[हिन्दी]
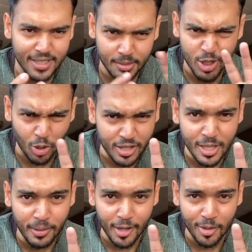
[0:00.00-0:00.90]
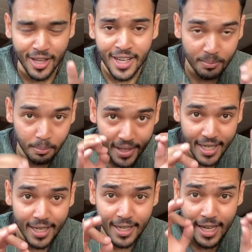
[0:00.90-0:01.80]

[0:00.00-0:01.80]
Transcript: हिसाब से चौथी बार होगा मैं